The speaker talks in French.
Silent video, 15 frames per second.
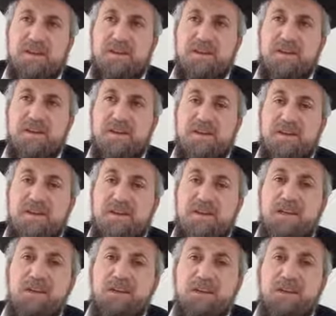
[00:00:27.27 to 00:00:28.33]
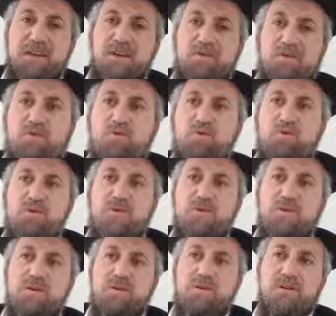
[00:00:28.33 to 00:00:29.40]
et il donne un coup
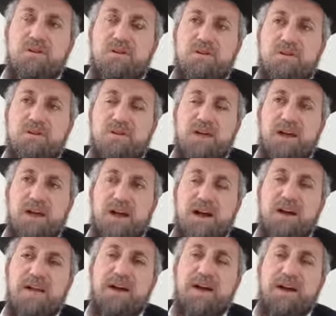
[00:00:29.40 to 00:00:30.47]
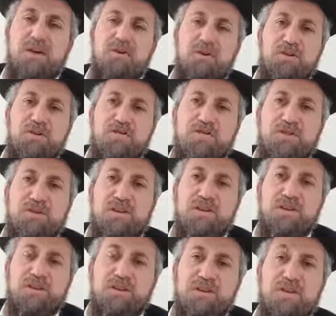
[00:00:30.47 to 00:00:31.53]
à Yaakov
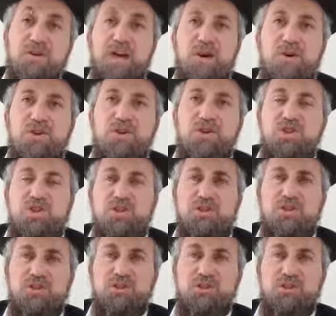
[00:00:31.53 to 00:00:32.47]
dans la hanche.